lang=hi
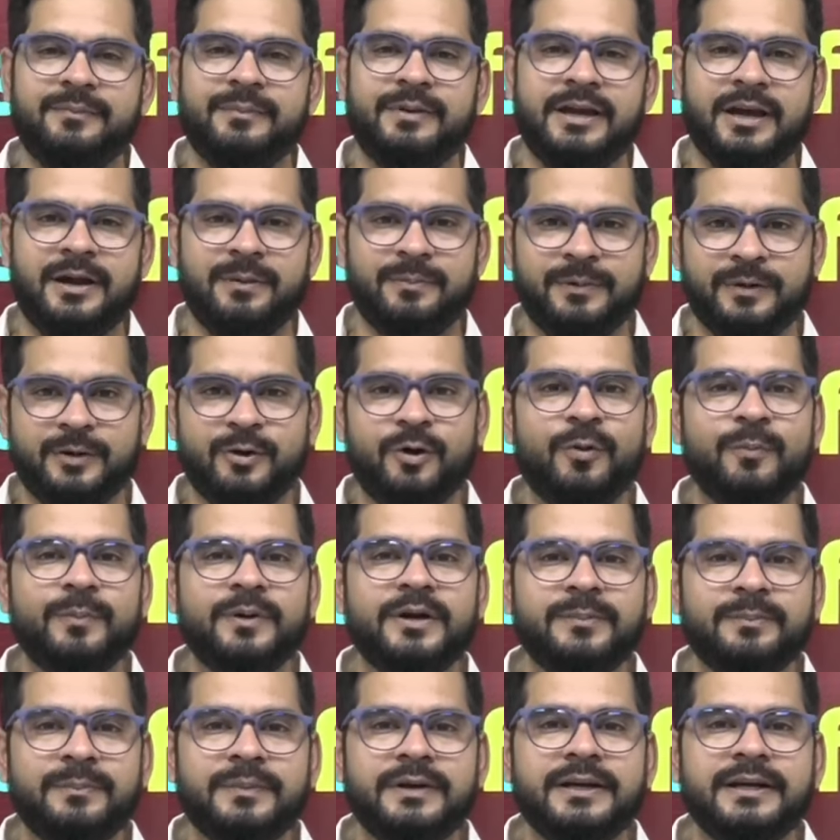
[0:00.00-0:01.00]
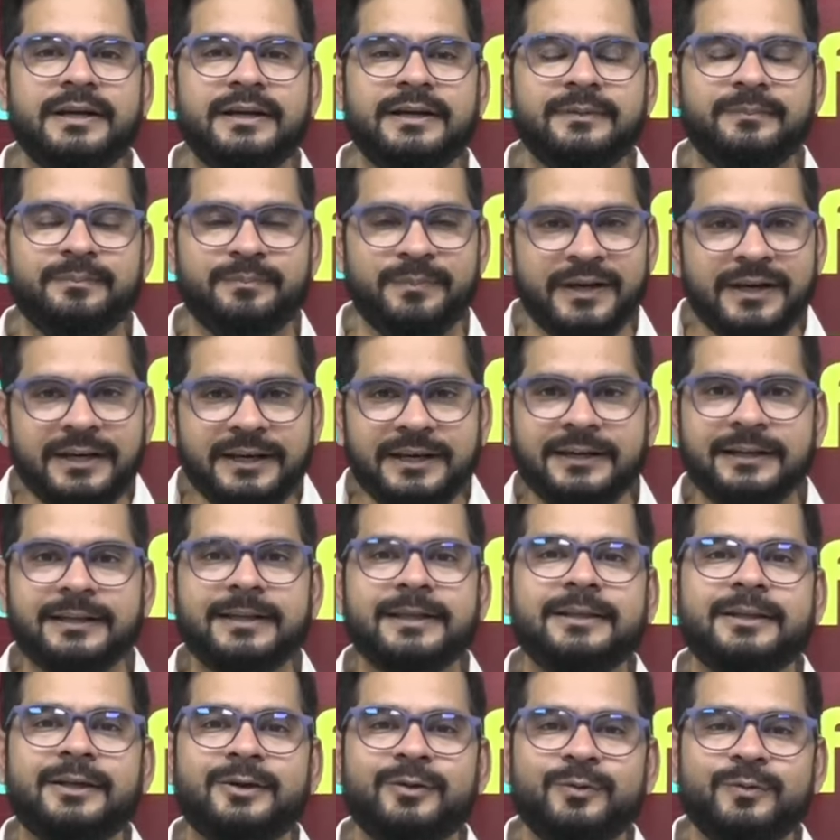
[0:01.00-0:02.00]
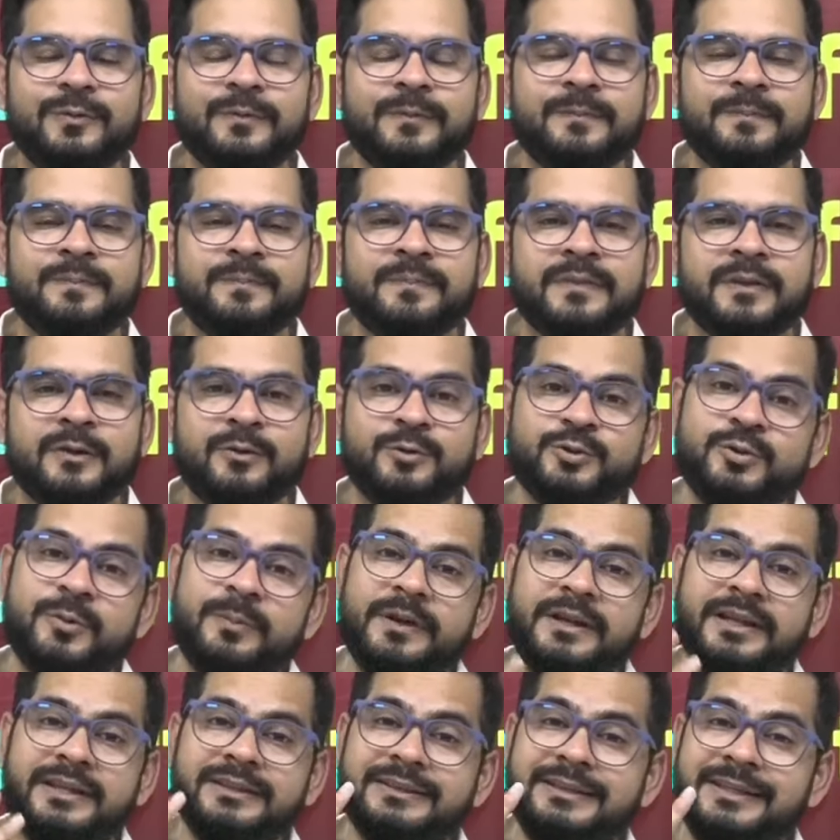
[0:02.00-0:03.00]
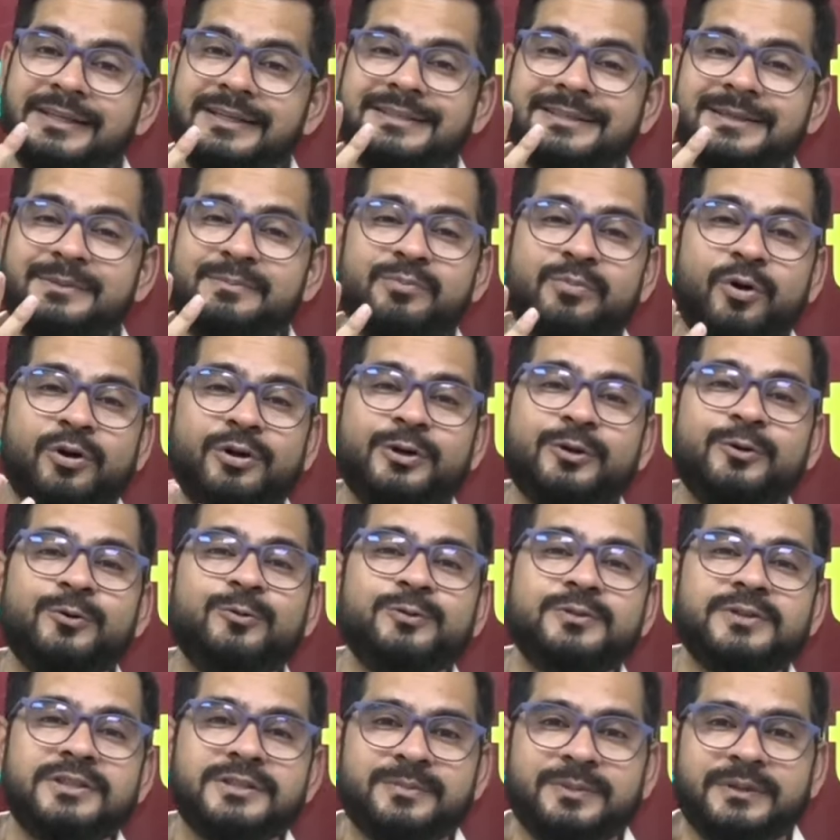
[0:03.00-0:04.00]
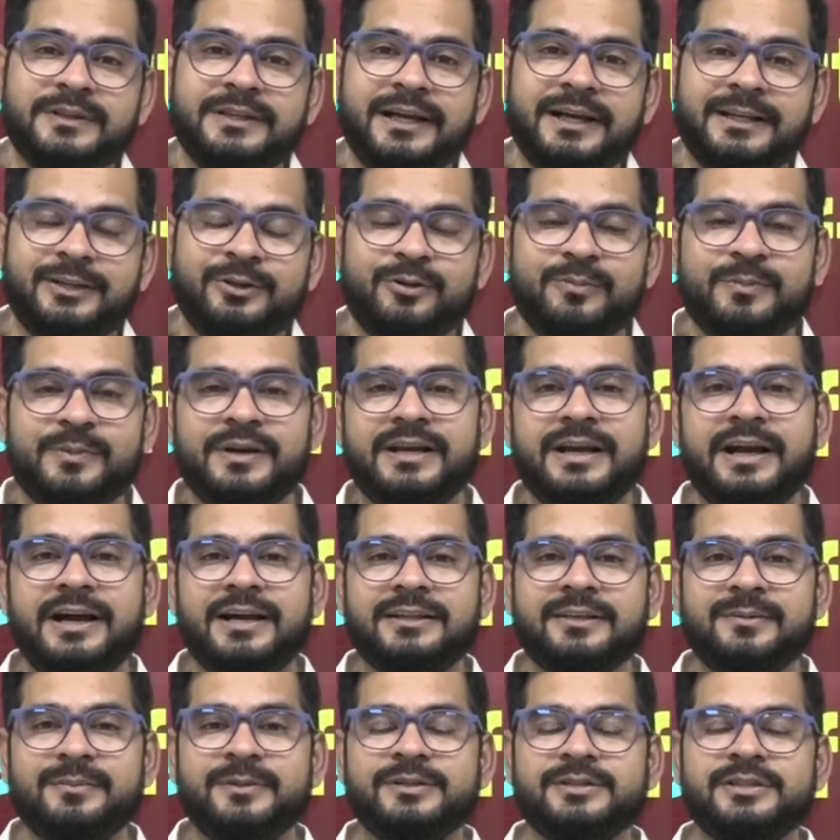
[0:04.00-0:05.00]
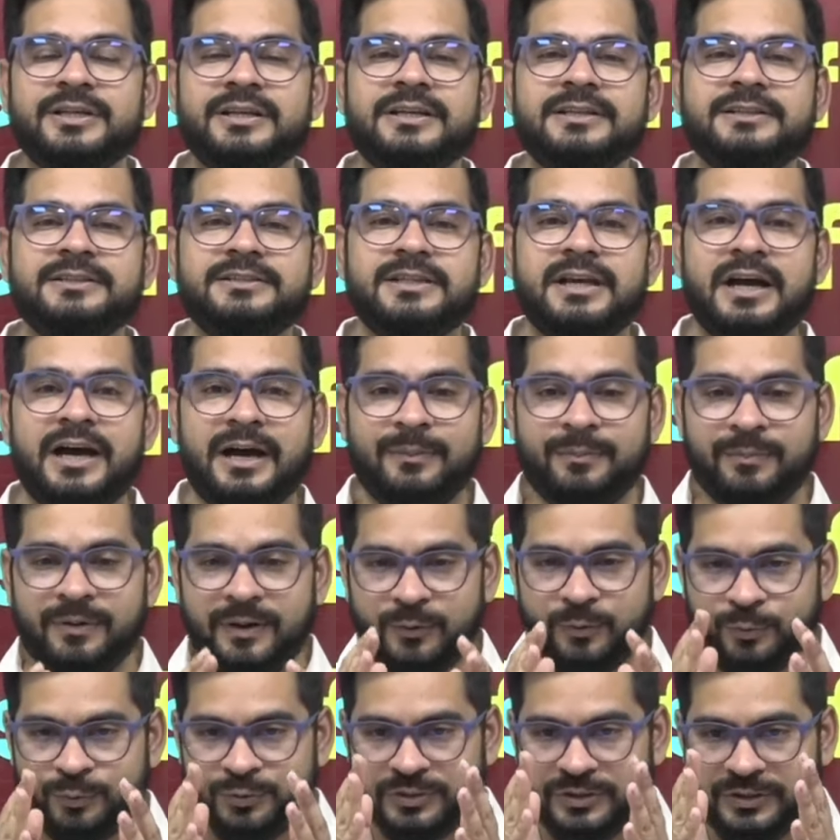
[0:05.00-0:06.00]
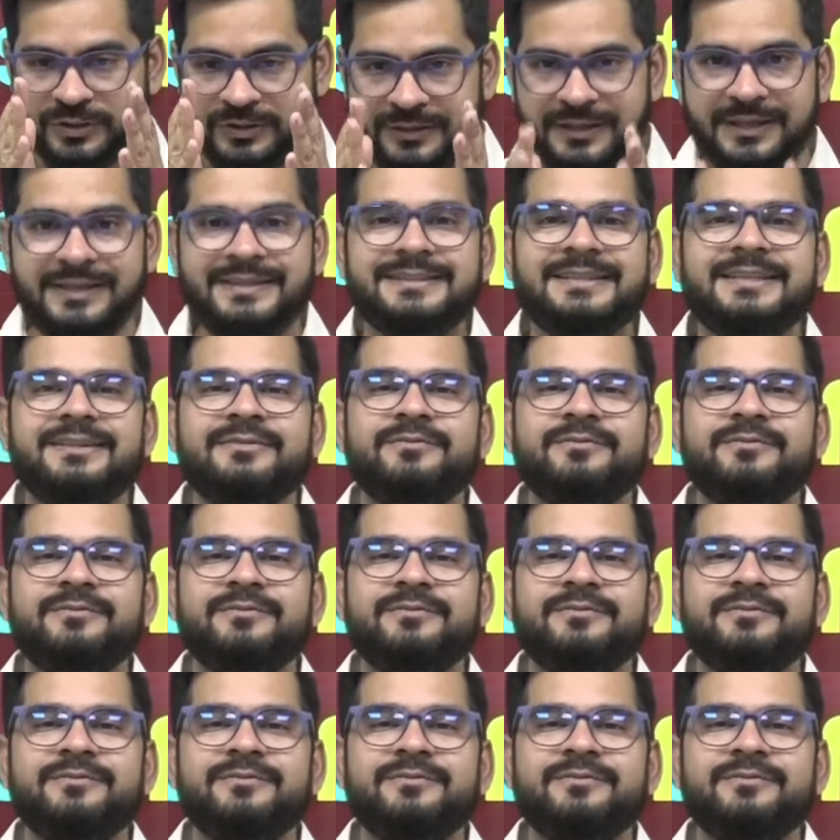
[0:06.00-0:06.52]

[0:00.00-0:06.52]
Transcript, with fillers: मैं यहाँ पर कमेंट में पिन कर देता हूँ उसमें मैंने तीस इंपॉर्टेंट कोर्सेज बताए थे और मैंने कहा था बच्चा कि अब उस तीस